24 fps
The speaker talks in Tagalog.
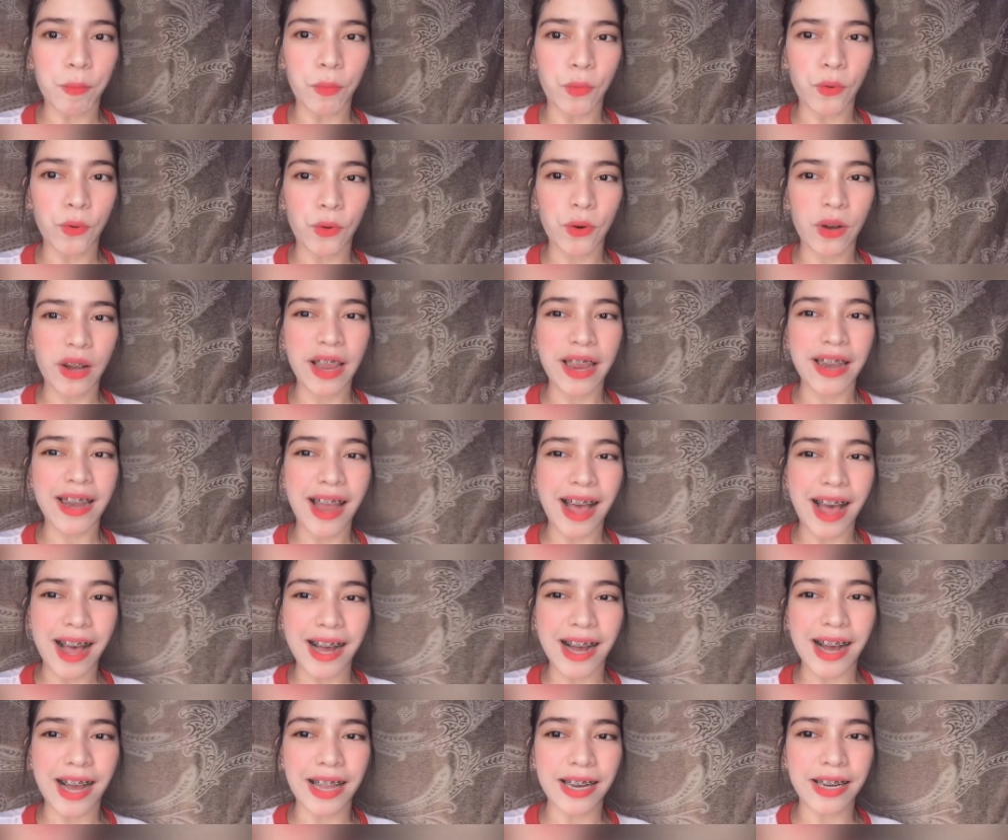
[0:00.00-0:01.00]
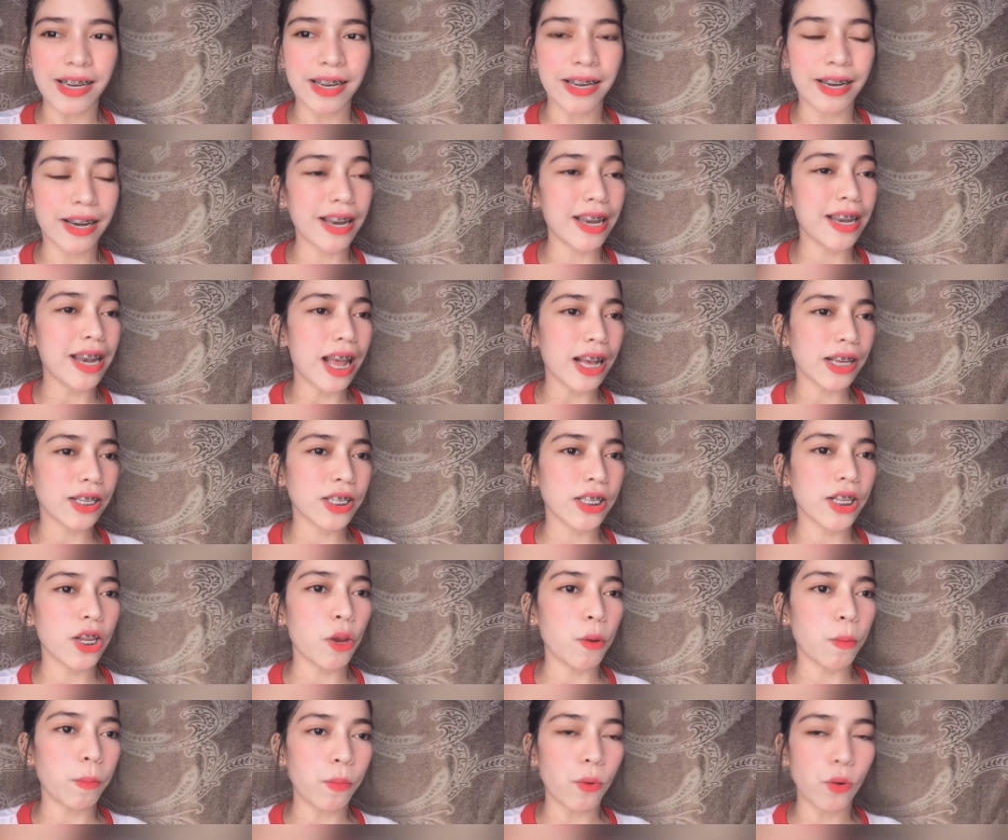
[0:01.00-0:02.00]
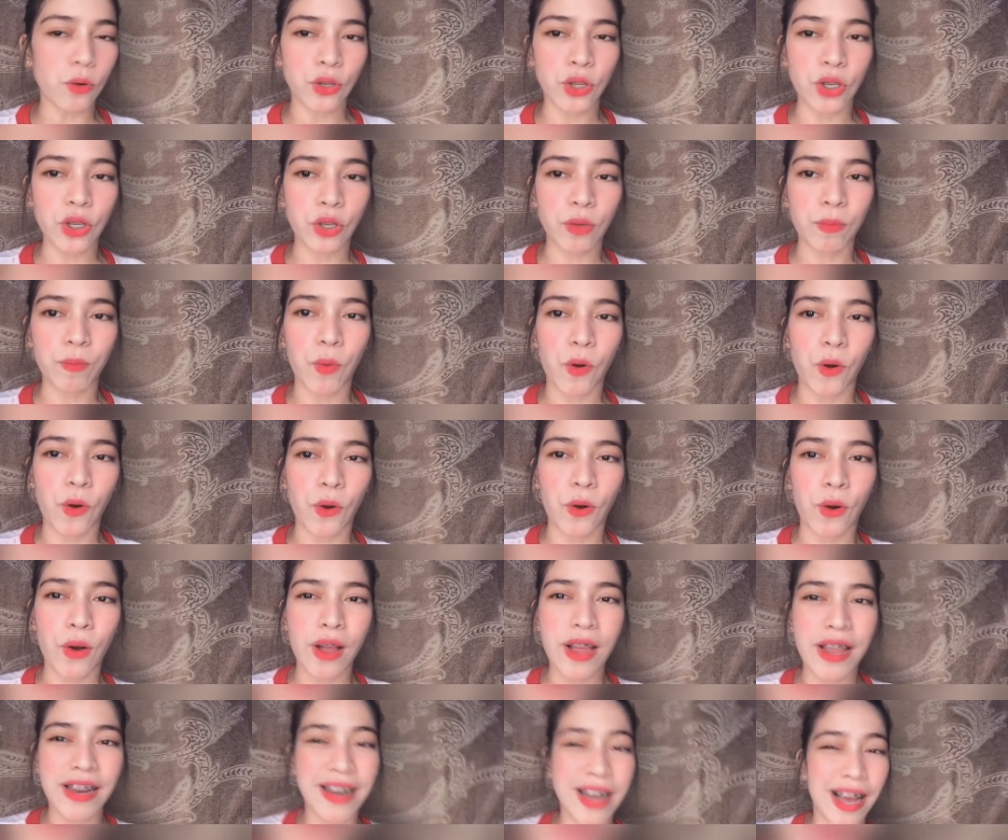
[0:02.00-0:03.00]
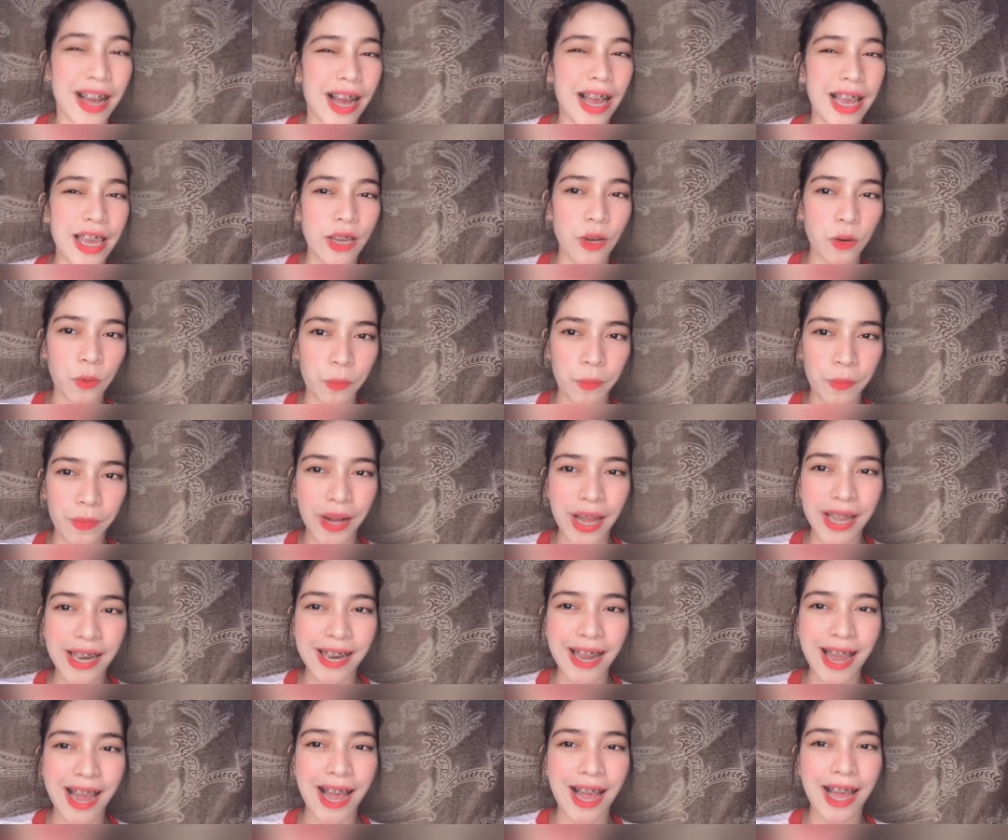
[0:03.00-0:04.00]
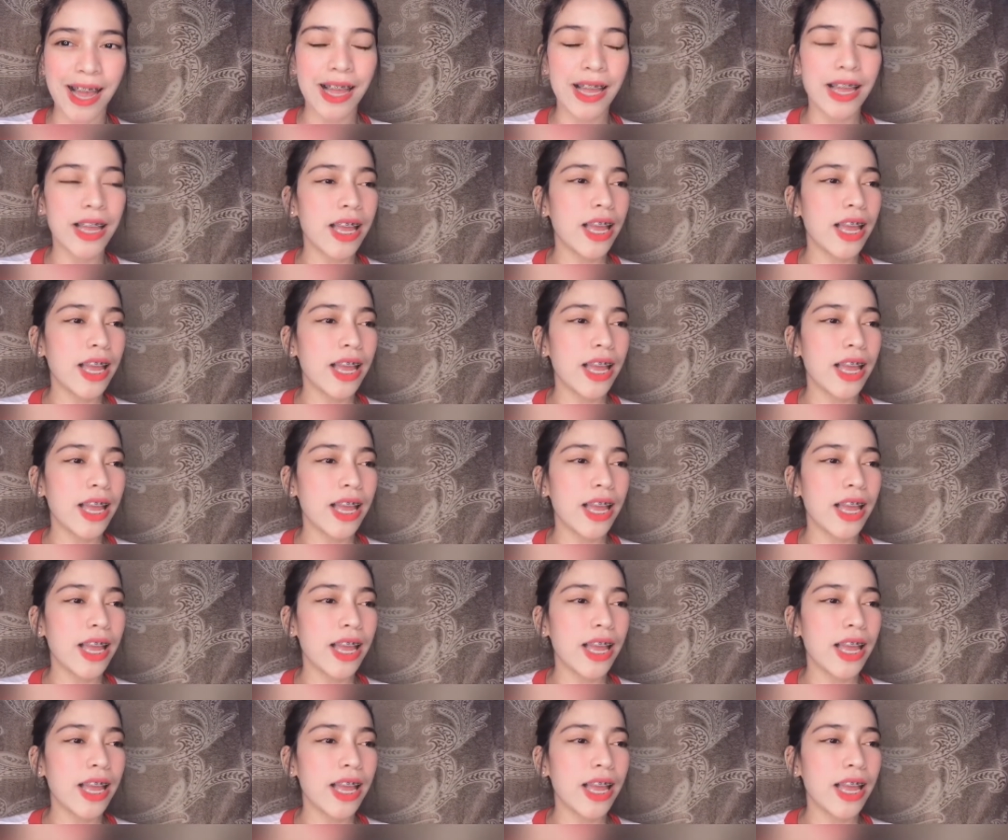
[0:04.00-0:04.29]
mo, kailangan relax na yung boses mo, nakainom ka na,